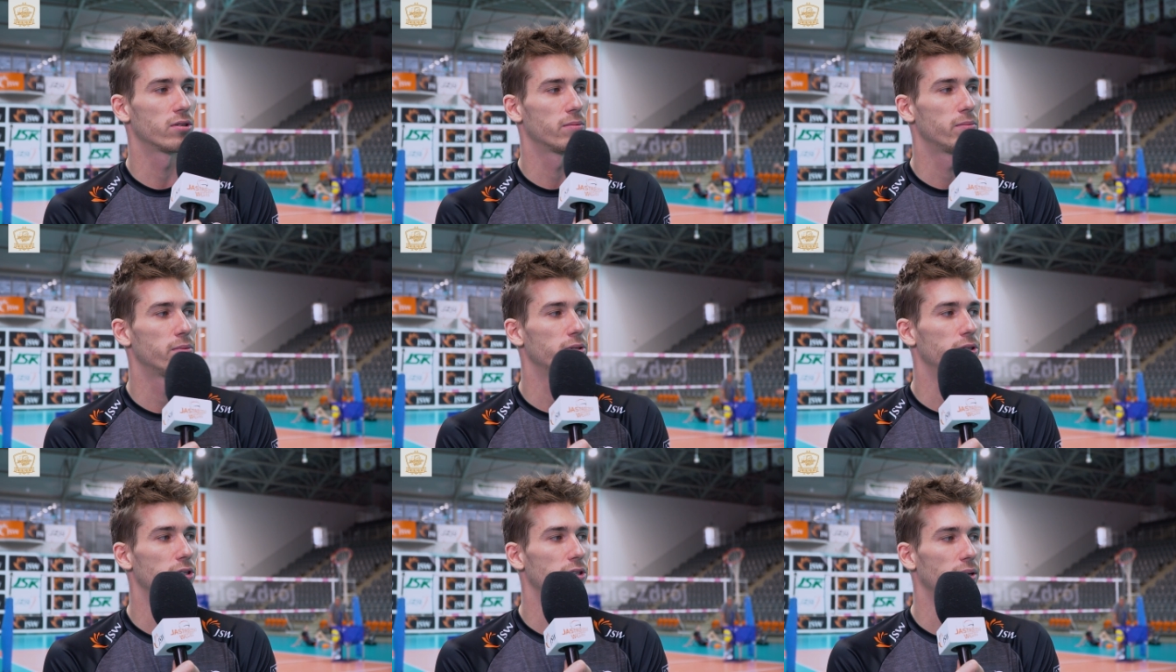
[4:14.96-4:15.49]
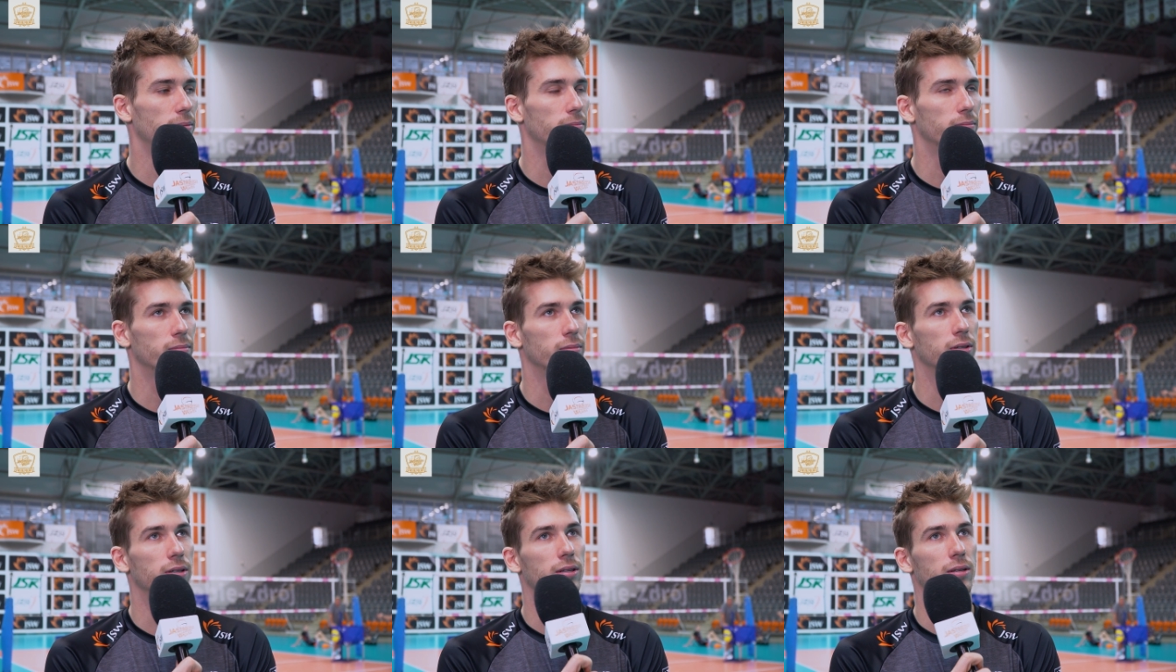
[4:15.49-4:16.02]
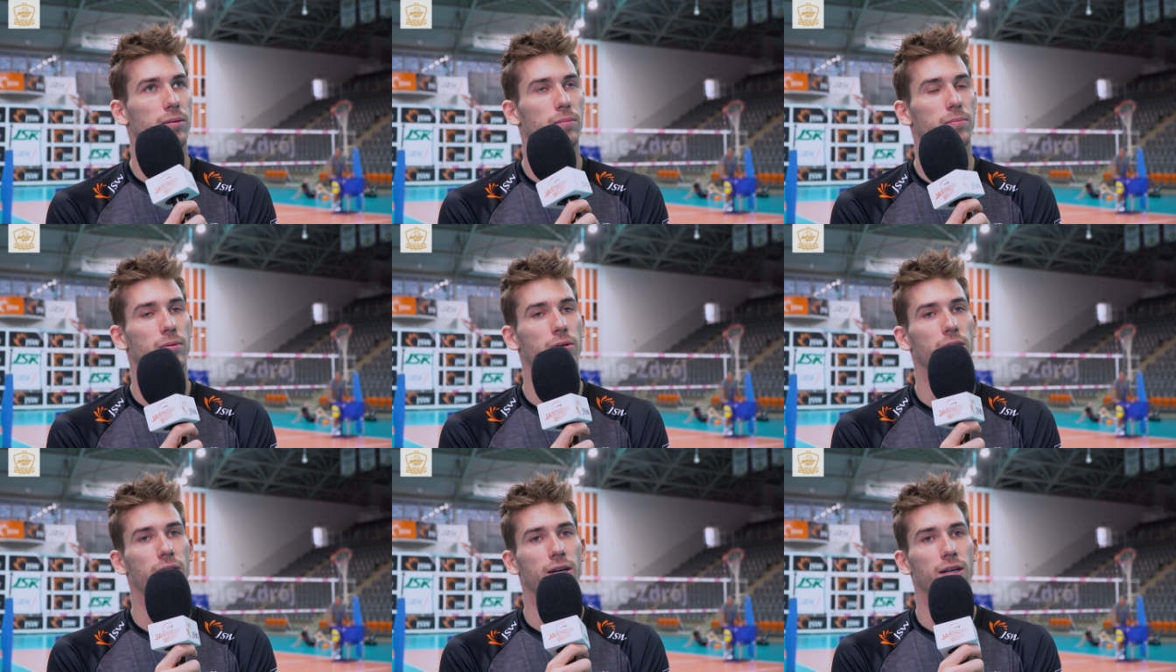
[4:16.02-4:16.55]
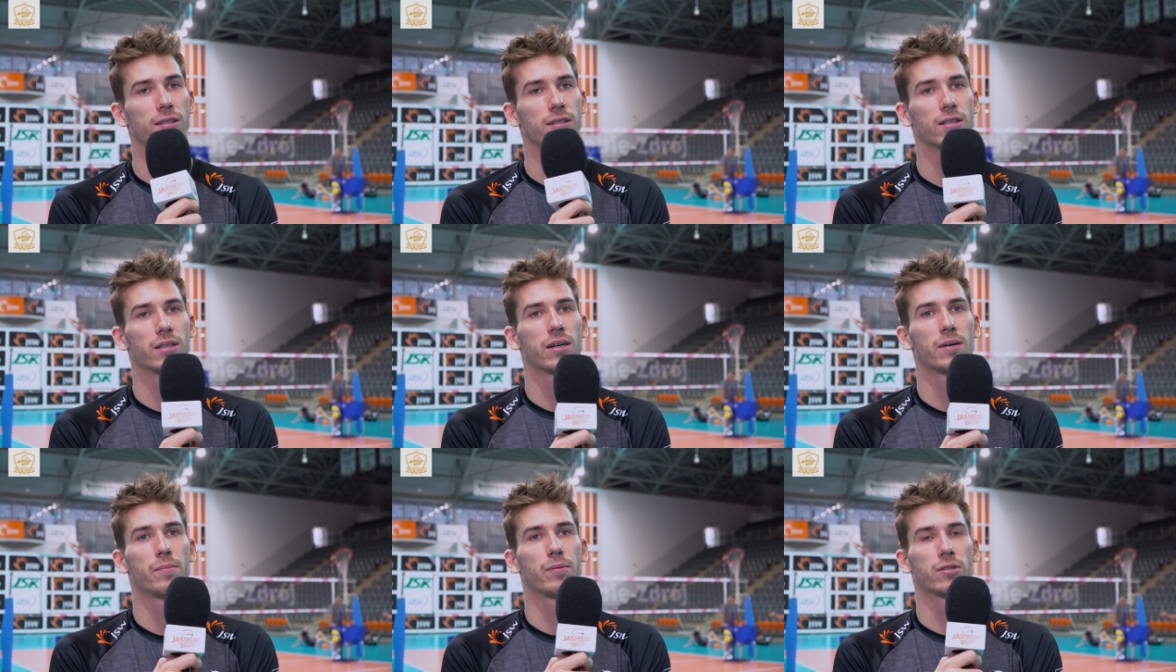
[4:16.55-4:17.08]
żeby gdzieś tam e, pojechać i
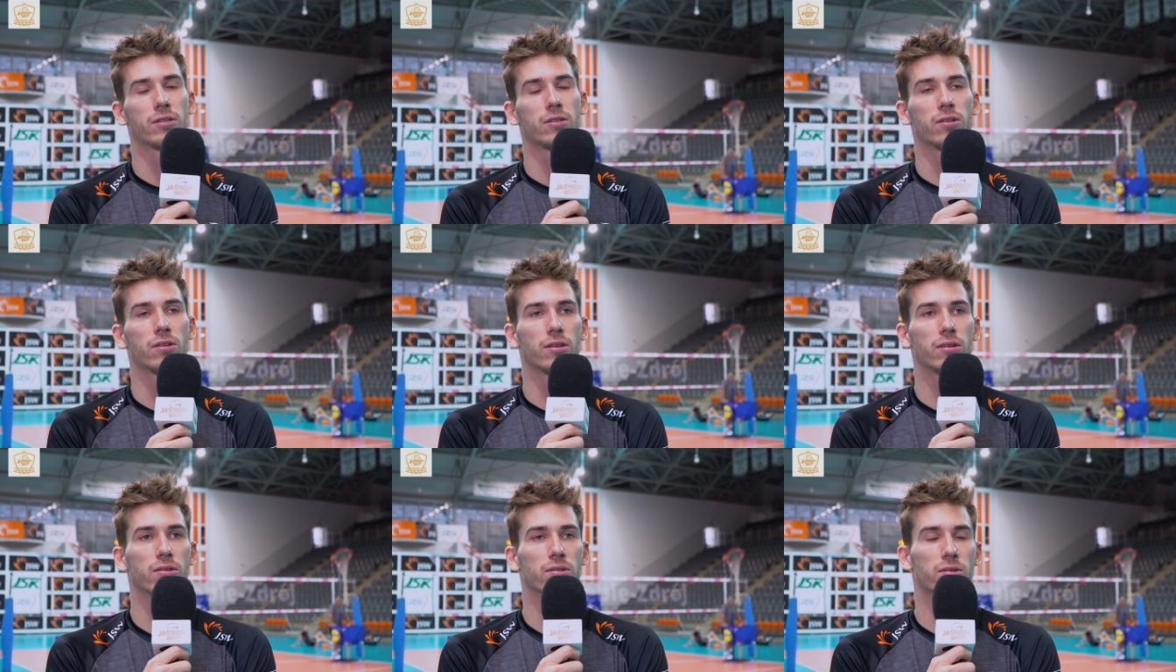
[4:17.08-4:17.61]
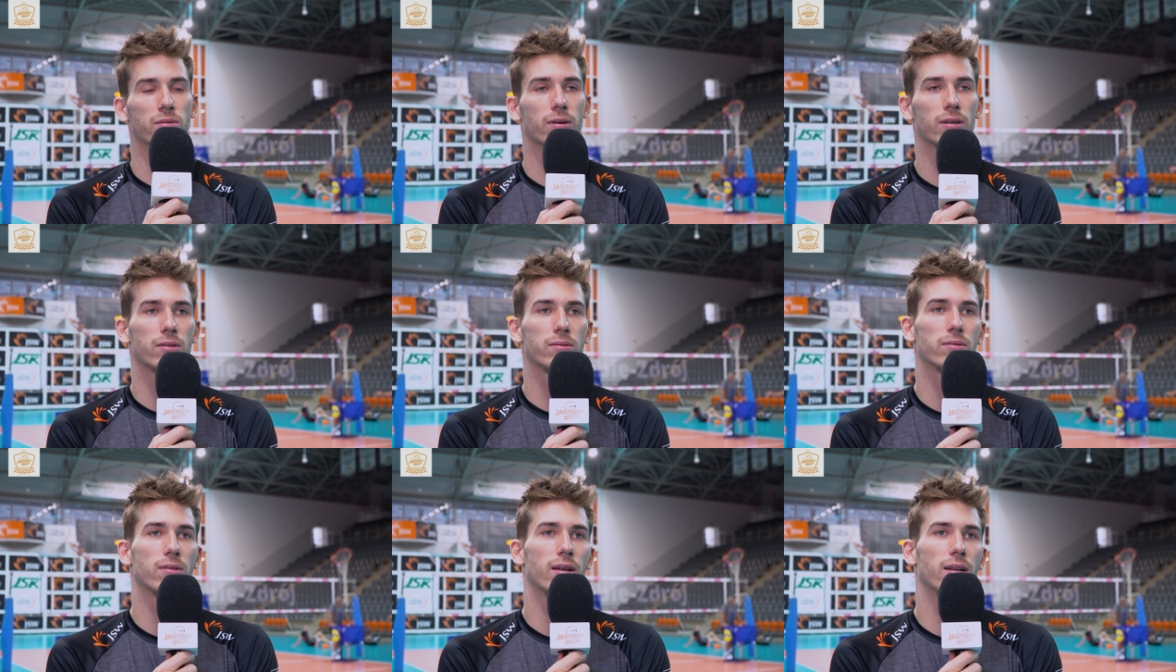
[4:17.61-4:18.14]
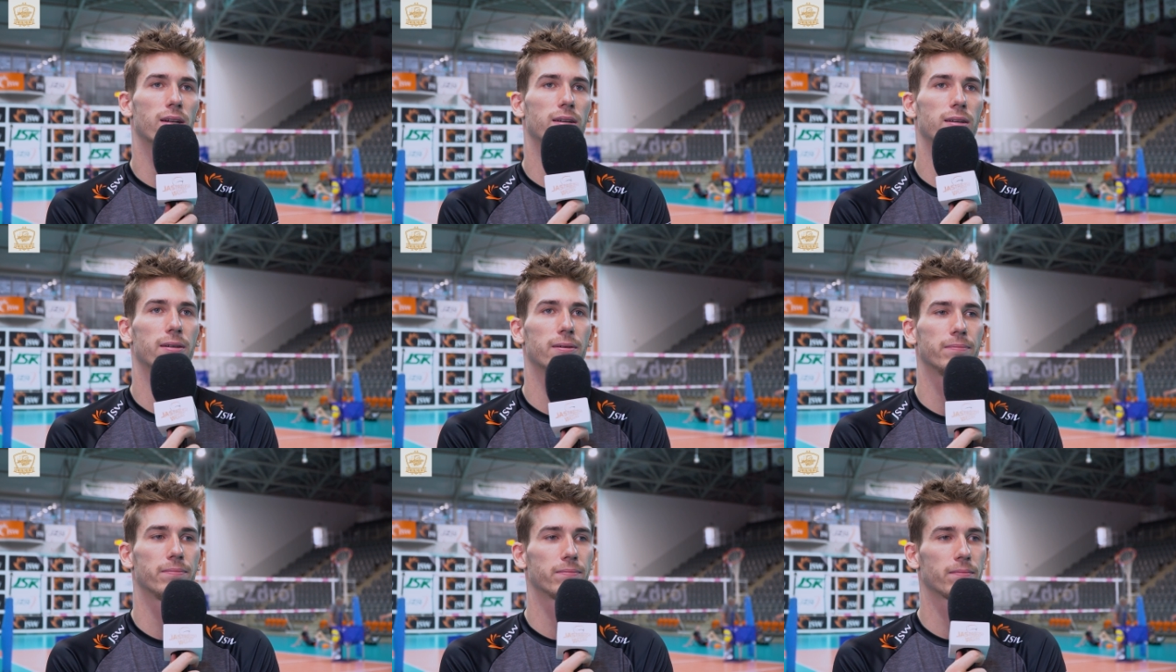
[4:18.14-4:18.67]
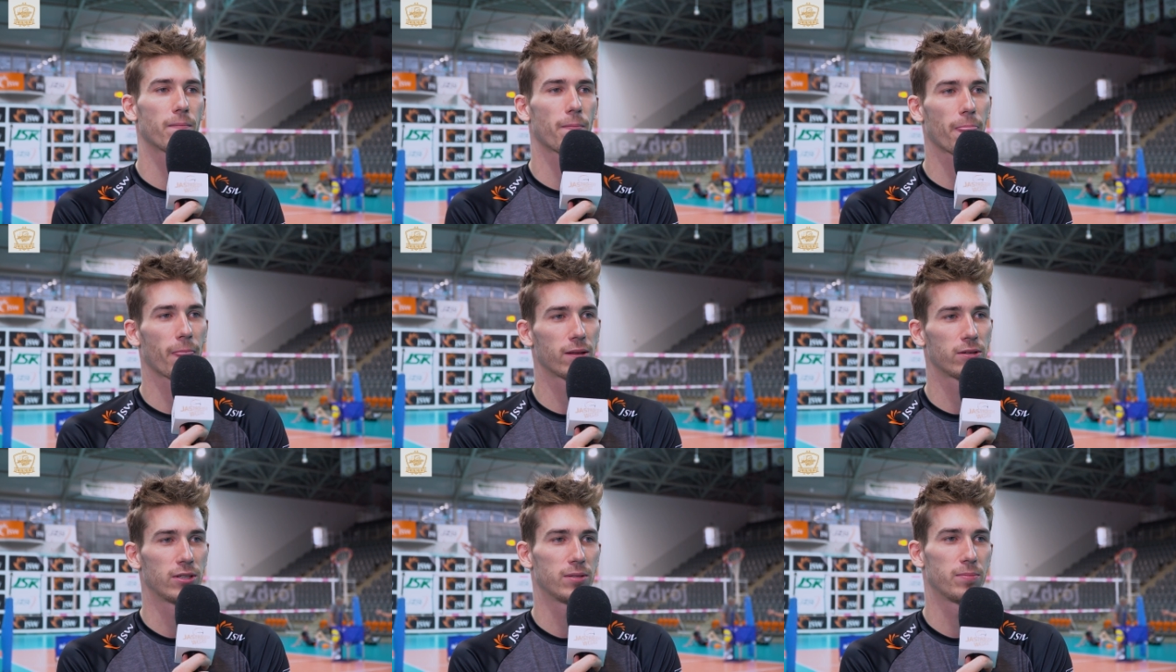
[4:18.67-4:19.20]
załapać do tego składu, no ale
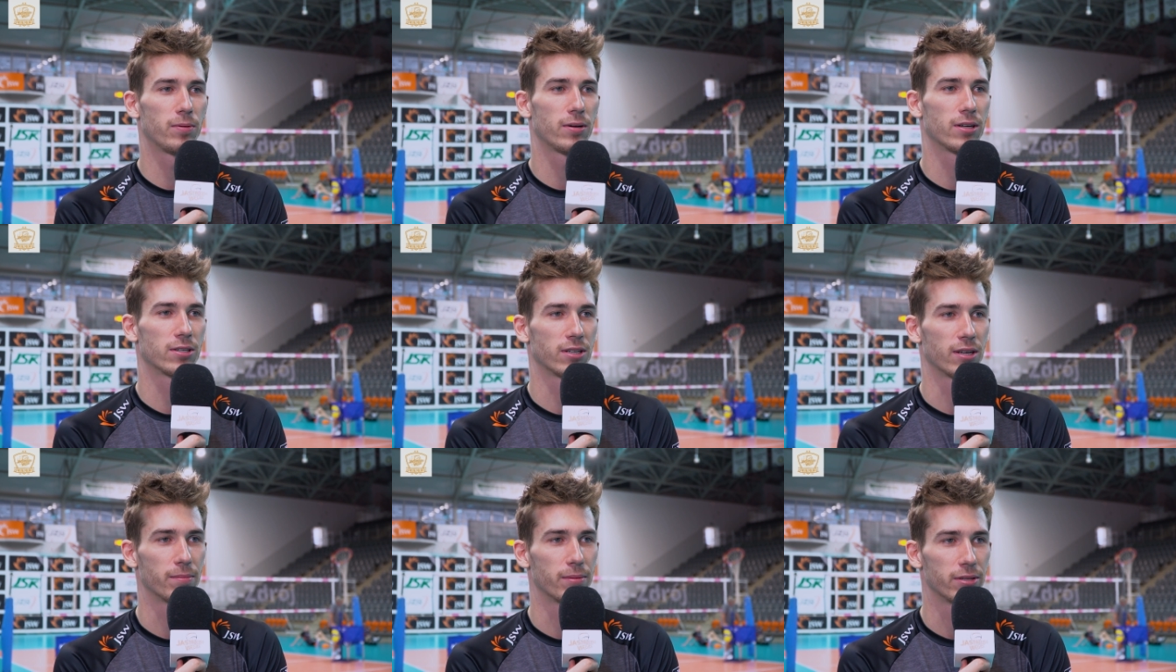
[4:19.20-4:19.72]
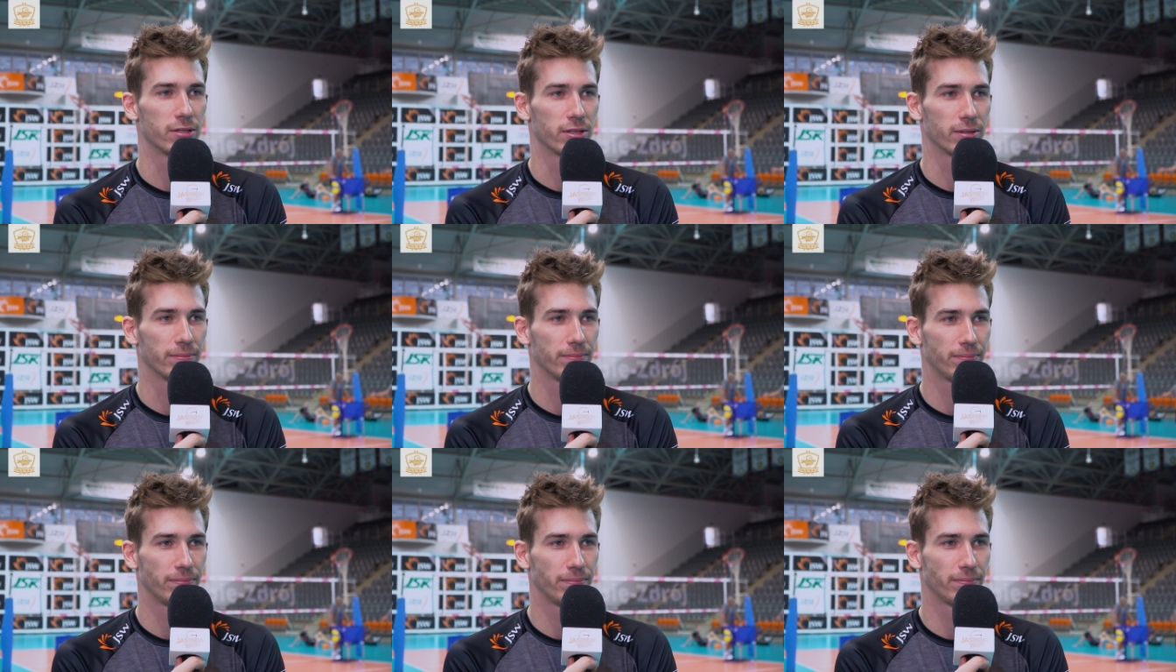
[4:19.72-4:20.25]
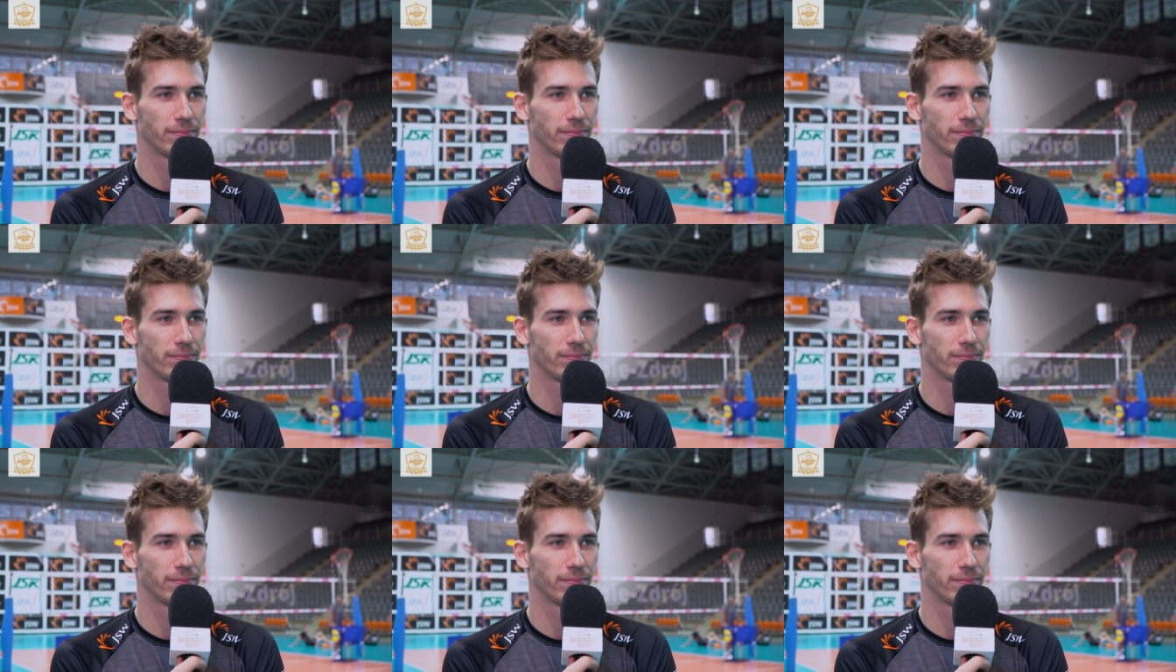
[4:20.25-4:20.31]
czas pokaże jak będzie.